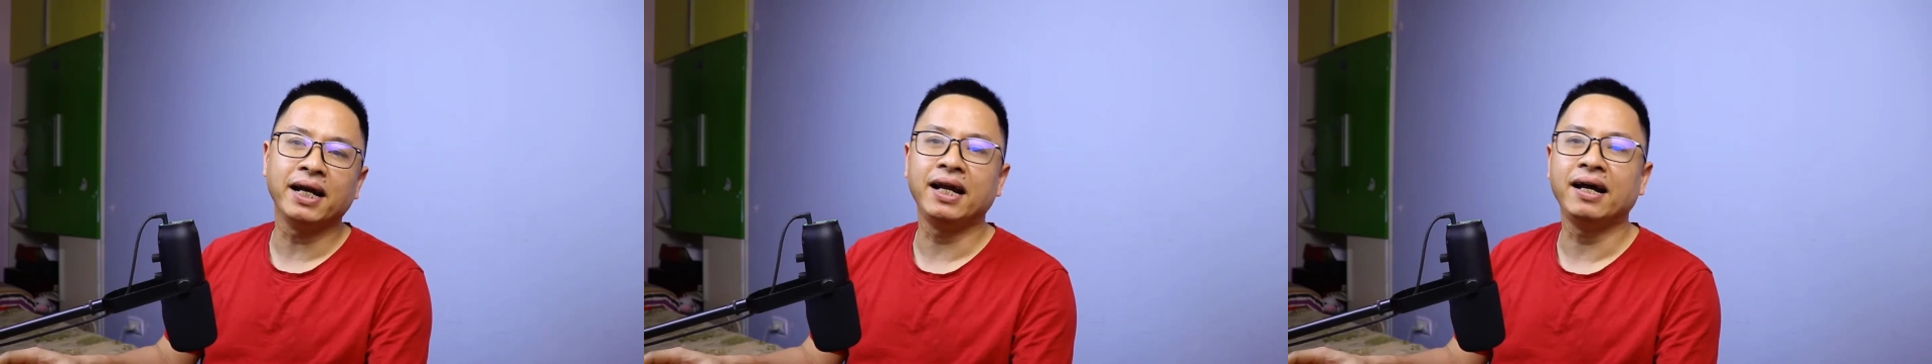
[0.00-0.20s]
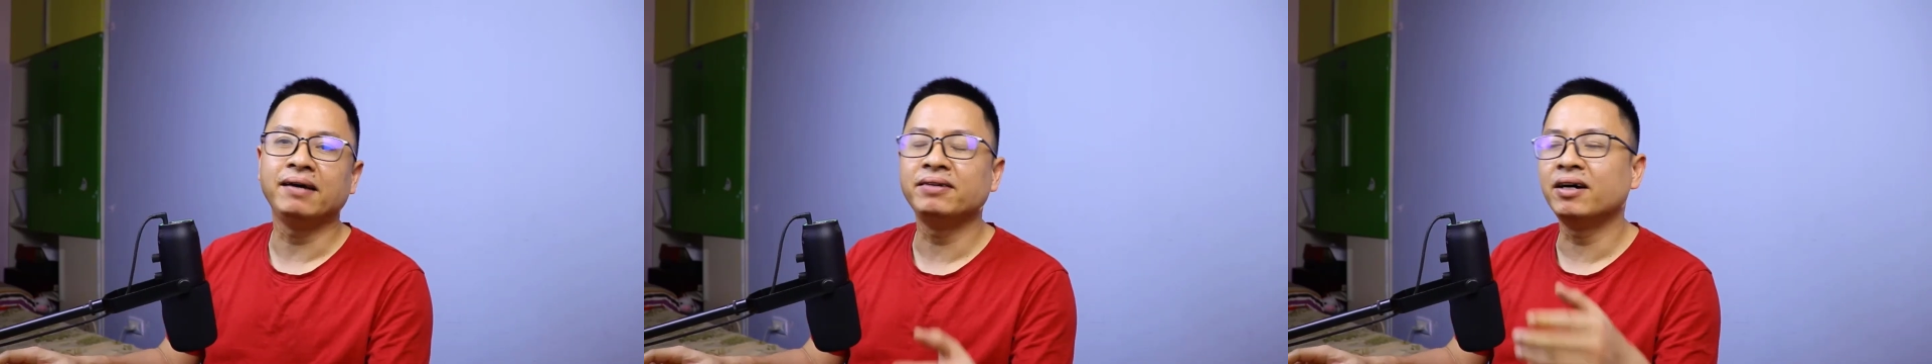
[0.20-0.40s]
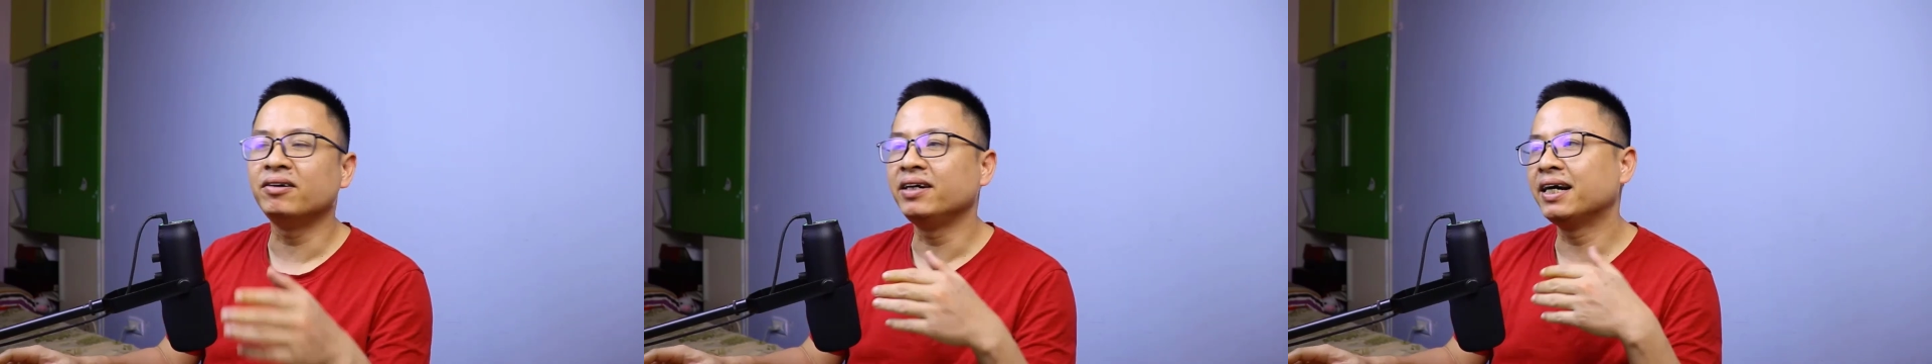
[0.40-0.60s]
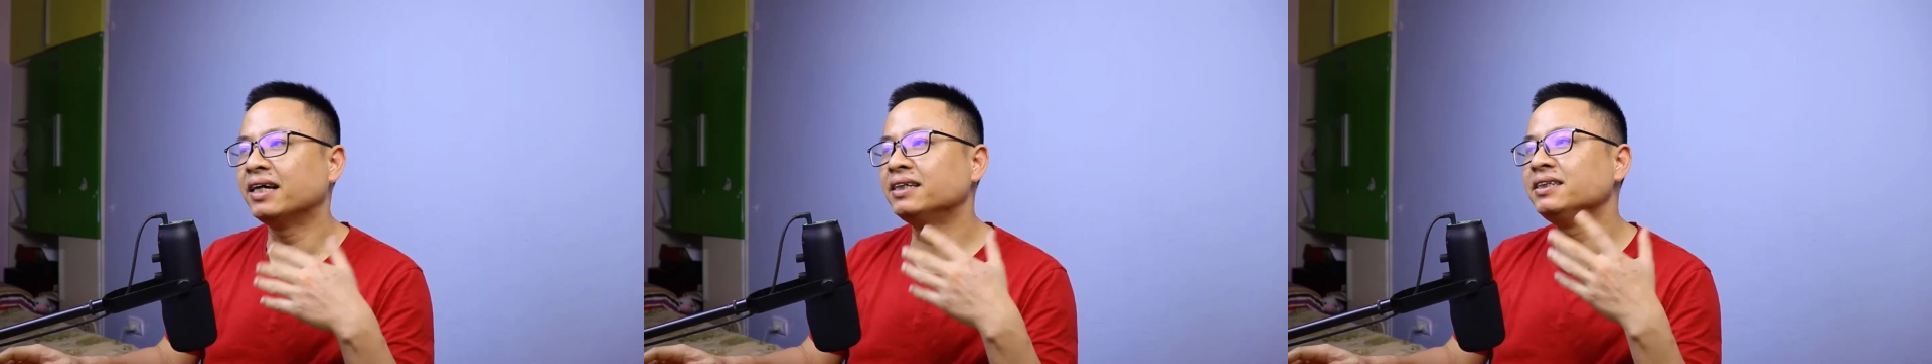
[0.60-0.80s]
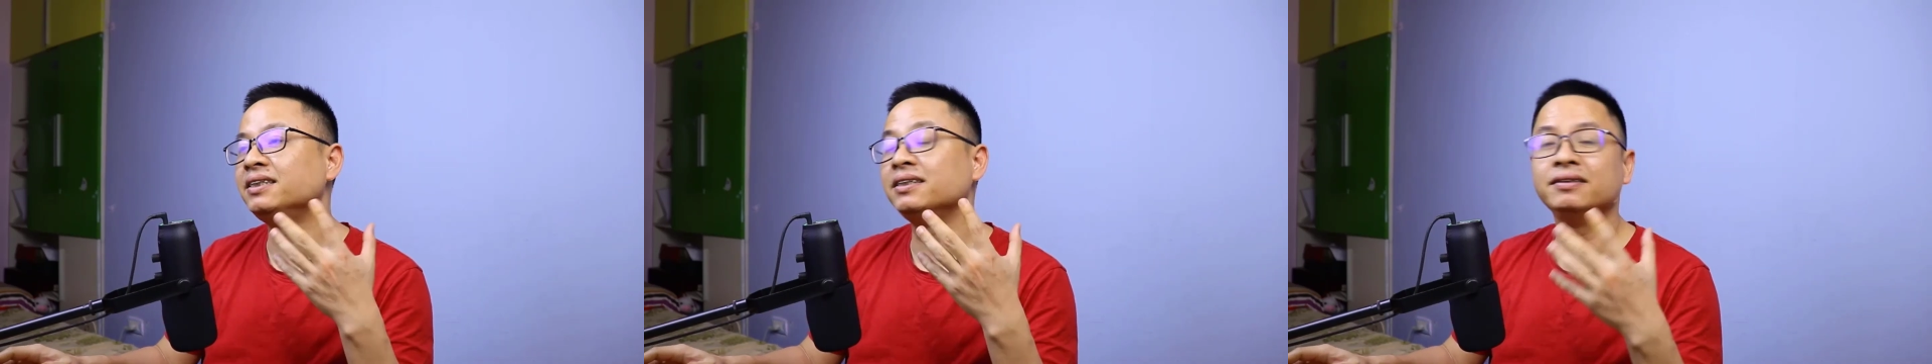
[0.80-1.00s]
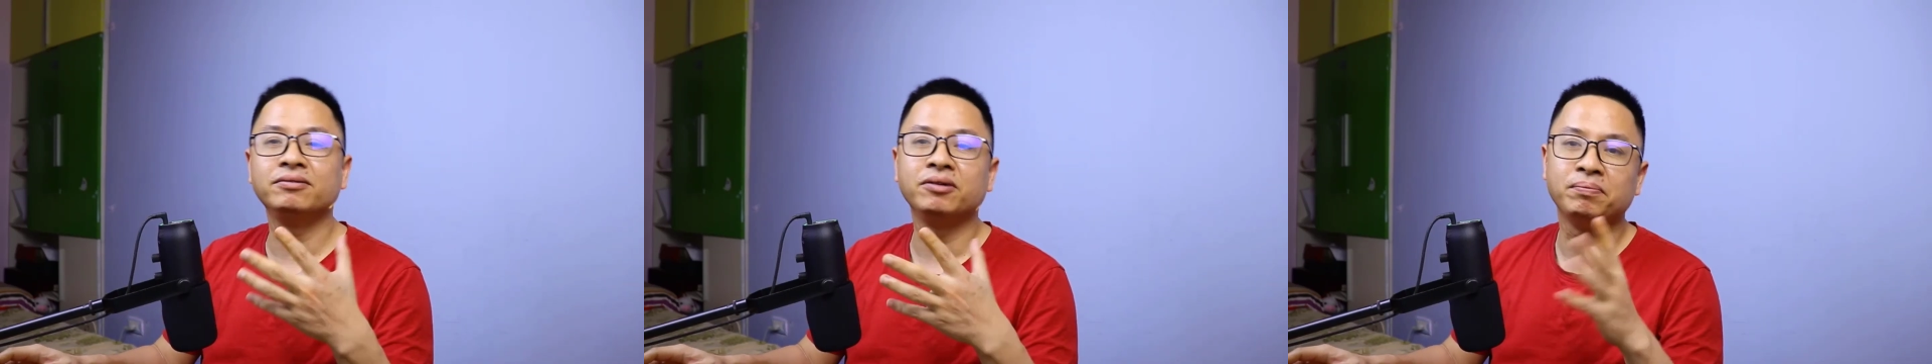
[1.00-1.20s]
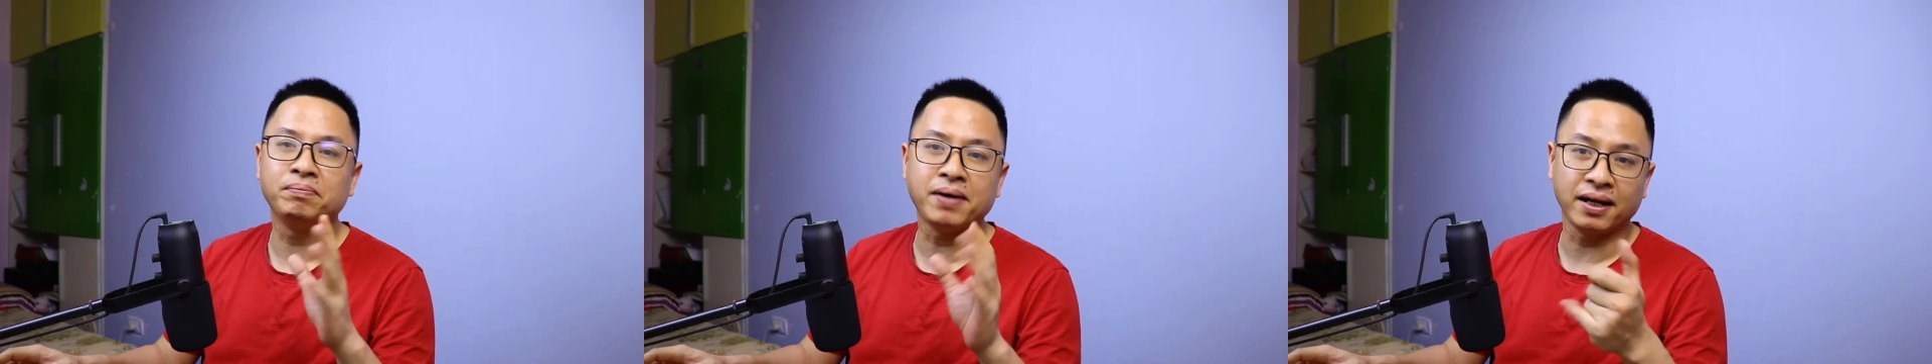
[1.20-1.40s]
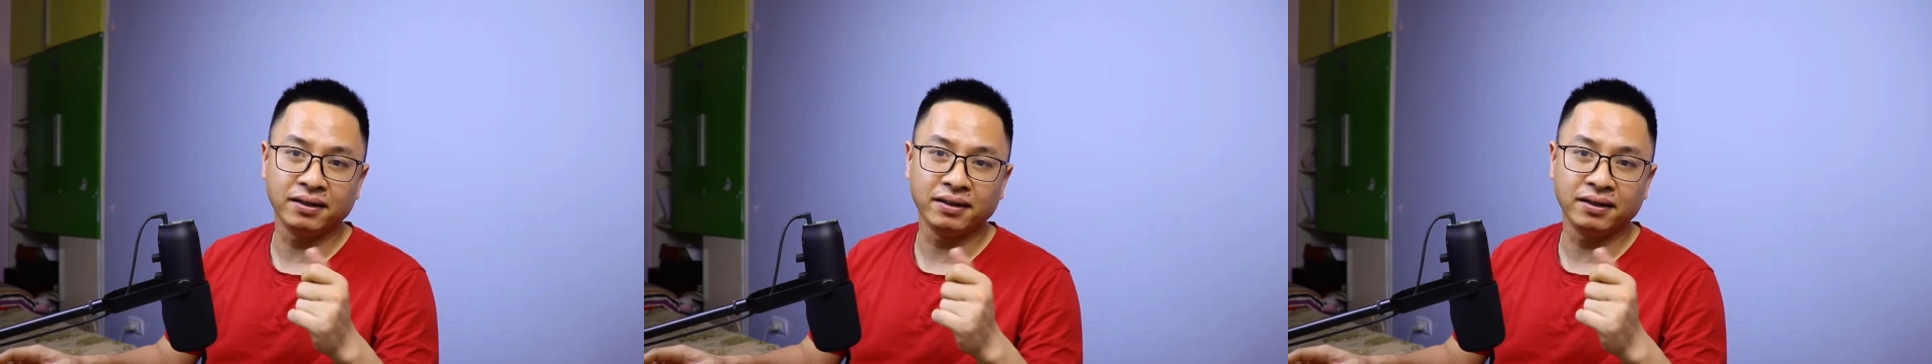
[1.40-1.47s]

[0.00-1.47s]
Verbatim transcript: làm nào để gắn chữ vào mặt